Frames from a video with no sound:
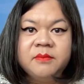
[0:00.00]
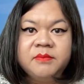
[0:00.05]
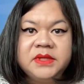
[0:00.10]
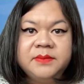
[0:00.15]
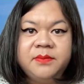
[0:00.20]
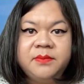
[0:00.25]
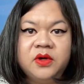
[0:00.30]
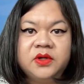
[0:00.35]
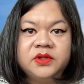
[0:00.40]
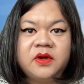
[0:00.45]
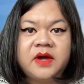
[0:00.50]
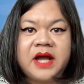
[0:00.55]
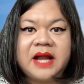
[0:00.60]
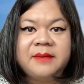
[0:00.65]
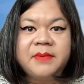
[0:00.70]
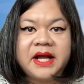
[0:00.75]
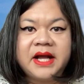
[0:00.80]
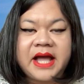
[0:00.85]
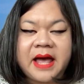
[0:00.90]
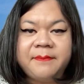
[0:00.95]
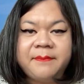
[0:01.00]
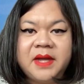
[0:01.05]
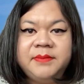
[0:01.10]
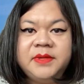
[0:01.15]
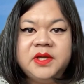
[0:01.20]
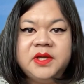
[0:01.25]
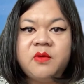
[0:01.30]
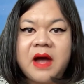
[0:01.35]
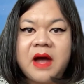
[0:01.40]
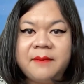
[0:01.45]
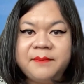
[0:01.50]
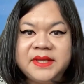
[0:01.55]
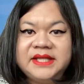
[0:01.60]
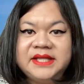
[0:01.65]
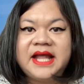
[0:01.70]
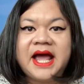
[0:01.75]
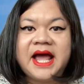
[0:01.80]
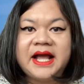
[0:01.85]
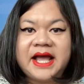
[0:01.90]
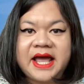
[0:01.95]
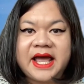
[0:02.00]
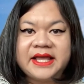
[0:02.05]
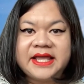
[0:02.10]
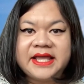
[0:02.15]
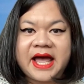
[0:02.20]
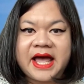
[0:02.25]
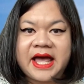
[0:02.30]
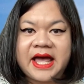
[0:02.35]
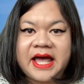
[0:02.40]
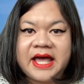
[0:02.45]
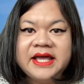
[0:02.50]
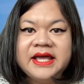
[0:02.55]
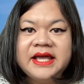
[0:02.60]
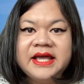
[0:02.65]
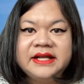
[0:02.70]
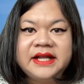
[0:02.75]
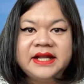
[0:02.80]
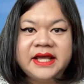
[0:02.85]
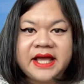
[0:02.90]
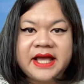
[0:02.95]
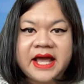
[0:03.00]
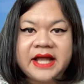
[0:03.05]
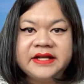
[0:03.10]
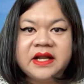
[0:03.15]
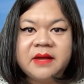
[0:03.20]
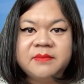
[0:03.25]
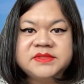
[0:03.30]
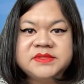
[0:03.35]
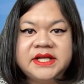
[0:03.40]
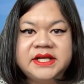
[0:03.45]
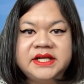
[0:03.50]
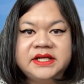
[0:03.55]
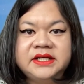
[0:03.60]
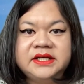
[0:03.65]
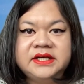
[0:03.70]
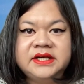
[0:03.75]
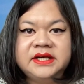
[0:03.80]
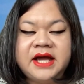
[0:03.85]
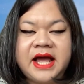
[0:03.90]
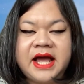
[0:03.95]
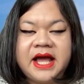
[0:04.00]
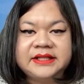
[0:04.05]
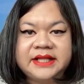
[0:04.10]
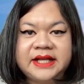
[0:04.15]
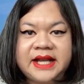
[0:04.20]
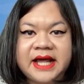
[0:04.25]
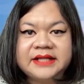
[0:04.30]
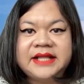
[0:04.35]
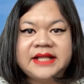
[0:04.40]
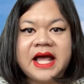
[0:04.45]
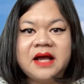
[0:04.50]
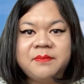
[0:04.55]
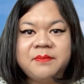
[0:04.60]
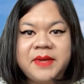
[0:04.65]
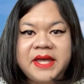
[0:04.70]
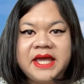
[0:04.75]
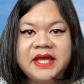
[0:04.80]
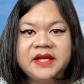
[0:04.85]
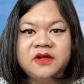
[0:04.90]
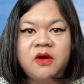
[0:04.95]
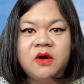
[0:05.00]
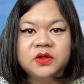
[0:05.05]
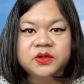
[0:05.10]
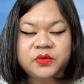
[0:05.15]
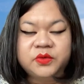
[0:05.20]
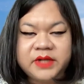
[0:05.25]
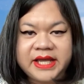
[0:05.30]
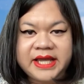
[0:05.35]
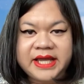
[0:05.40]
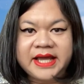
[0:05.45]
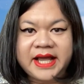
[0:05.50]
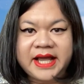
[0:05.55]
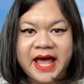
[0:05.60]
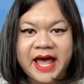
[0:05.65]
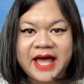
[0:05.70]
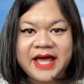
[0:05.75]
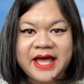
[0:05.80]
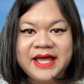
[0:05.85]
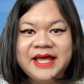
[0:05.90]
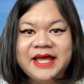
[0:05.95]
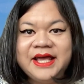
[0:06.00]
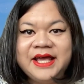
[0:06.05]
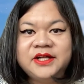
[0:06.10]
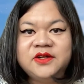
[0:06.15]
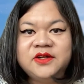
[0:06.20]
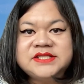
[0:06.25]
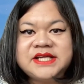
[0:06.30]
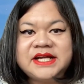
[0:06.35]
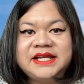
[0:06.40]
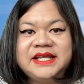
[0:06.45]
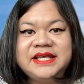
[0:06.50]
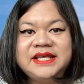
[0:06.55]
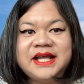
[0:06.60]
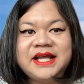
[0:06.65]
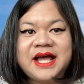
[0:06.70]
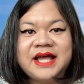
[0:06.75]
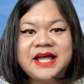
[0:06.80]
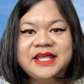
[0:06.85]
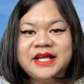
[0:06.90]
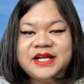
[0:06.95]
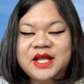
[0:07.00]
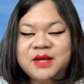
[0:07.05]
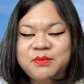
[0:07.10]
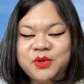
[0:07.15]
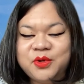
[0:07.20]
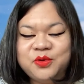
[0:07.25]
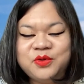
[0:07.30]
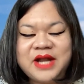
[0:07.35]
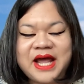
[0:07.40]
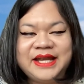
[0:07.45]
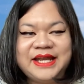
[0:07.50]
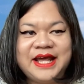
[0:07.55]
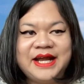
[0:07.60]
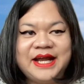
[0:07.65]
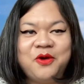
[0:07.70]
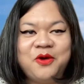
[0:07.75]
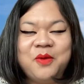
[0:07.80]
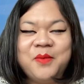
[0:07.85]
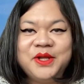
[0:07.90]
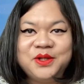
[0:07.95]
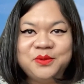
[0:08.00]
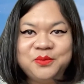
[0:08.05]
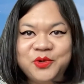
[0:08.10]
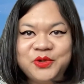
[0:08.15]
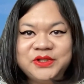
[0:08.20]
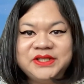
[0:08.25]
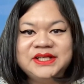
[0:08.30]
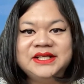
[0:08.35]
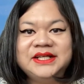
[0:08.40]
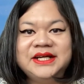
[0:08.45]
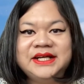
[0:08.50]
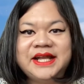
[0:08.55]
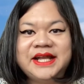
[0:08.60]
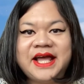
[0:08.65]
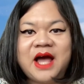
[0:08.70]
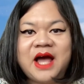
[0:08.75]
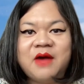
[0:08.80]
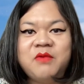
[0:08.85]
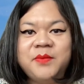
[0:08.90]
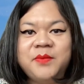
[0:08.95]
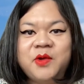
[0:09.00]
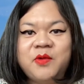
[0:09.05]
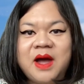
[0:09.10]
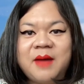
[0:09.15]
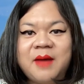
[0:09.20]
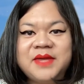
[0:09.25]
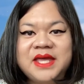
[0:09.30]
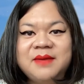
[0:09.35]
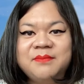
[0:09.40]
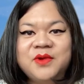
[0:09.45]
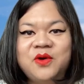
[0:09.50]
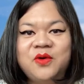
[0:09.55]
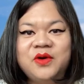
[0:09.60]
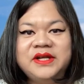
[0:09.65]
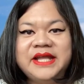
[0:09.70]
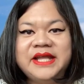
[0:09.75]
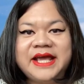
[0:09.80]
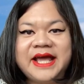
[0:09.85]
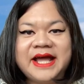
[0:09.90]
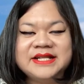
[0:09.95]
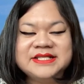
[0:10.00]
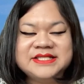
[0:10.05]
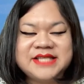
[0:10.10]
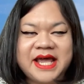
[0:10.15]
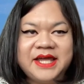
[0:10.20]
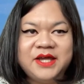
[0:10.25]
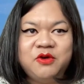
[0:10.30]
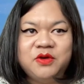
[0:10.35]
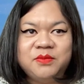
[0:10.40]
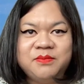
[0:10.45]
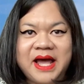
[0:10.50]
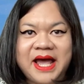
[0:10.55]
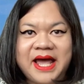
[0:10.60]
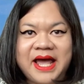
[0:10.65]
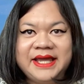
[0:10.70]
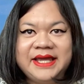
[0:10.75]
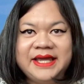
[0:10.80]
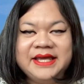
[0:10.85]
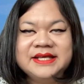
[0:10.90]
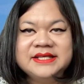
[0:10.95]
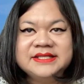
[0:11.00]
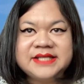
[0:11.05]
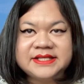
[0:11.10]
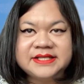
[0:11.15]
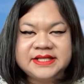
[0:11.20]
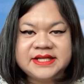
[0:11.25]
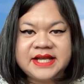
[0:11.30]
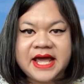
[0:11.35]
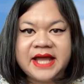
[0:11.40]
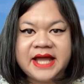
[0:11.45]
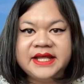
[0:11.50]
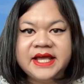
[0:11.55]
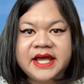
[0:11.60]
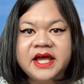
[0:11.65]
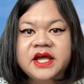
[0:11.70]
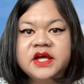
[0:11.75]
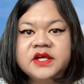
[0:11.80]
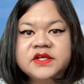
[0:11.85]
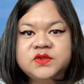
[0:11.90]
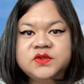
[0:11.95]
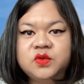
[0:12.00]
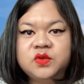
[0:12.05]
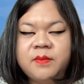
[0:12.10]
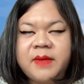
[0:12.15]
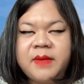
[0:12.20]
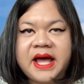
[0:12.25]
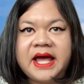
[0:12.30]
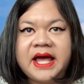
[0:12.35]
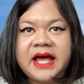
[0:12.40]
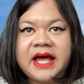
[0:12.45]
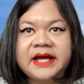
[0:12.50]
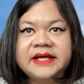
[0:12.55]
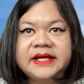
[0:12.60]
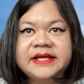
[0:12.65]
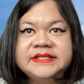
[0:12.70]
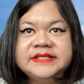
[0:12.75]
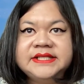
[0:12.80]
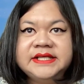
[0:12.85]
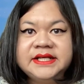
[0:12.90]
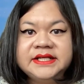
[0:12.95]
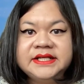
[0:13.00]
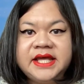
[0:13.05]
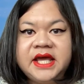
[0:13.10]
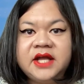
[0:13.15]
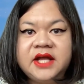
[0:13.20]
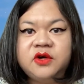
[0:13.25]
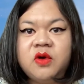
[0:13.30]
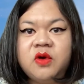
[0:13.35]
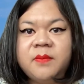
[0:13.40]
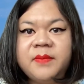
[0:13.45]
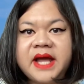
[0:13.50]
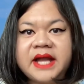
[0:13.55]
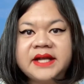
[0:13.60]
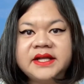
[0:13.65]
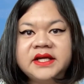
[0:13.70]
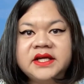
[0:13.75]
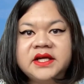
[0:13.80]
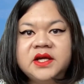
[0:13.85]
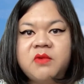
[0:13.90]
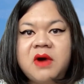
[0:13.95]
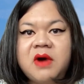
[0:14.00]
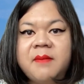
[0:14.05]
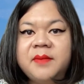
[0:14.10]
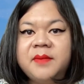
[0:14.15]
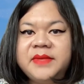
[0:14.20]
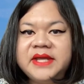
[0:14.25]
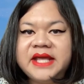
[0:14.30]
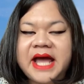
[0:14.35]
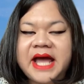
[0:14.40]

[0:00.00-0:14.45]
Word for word: มีผลต่อการบังคับให้มีความผิดทางอาญาในการนำเสนออัตลักษณ์ทางเพศของตนเองค่ะ นอกจากนี้นะคะอย่างในบรูไนเนี่ยเราก็ไม่ต้องพูดถึงเลยนะคะ ว่ามีความเข้มข้นในการใช้กฎหมายศาสนาเนี่ยสูงมาก สิ่งหนึ่งที่เห็นร่วมกันก็คือว่ามันมี